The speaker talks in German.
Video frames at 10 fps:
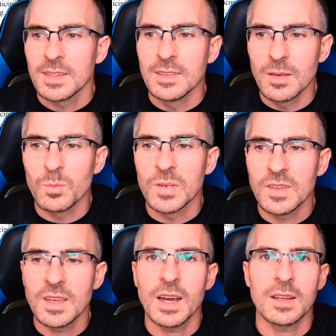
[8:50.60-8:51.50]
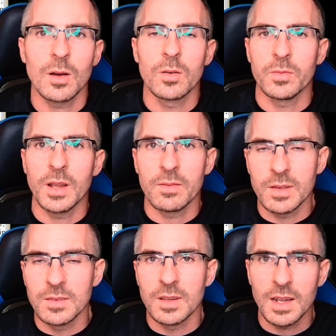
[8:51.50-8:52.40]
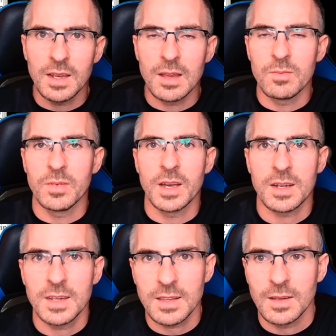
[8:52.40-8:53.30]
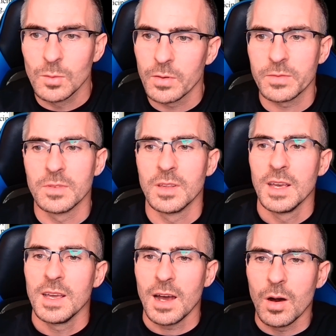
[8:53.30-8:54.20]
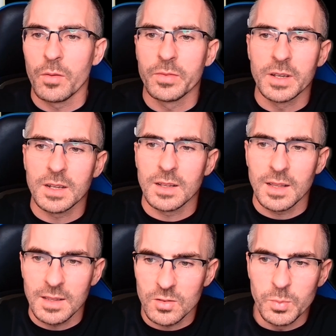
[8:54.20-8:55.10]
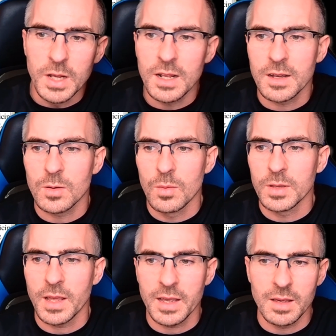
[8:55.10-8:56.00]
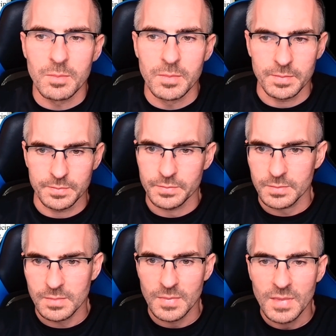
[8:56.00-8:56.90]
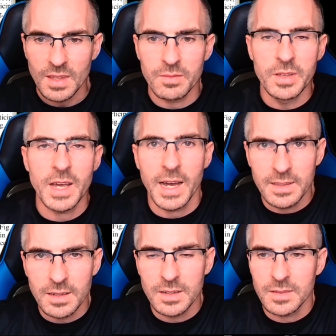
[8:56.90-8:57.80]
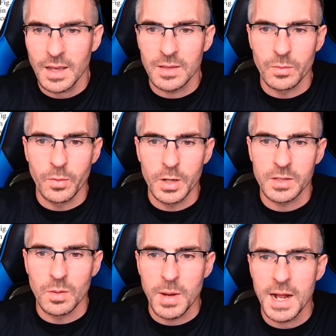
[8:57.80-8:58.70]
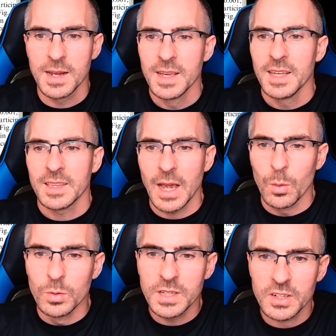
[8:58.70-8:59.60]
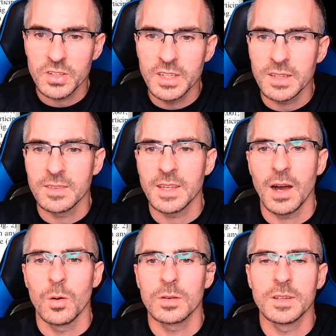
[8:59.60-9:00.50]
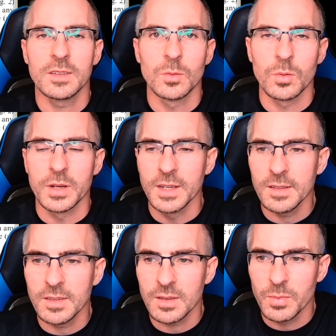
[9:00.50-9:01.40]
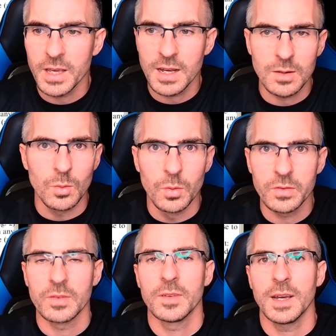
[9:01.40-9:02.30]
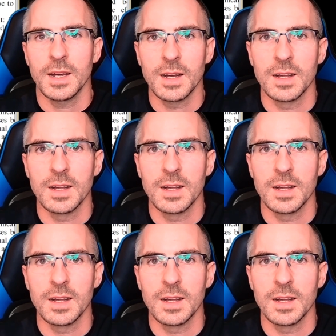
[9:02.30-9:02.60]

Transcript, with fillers: Die sind mit Sicherheit auch wieder, wenn sie dann eben wieder knattern durften, auf einen Spiegel gekommen, der eben wie der andere ist, also völlig normal. Der Unterschied ist hier auch nicht so riesig, mega groß. Ja,